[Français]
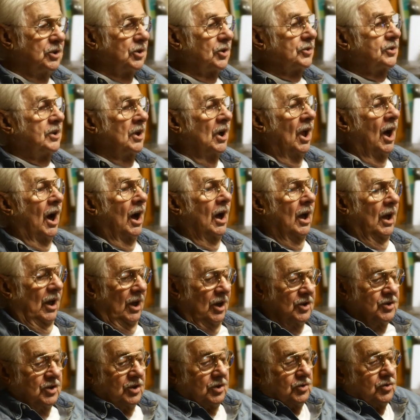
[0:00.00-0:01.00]
Puis quand tu es
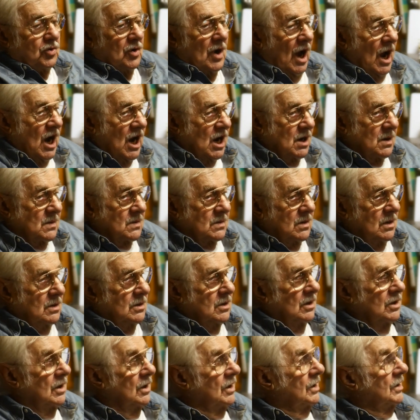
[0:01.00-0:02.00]
là, j'y tu
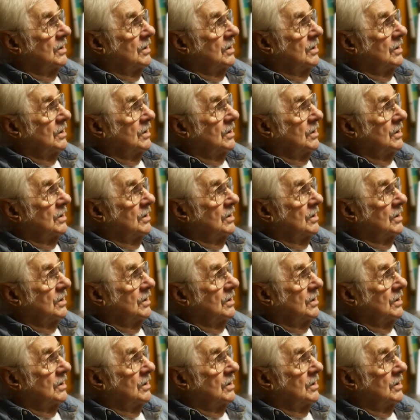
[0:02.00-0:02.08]
un.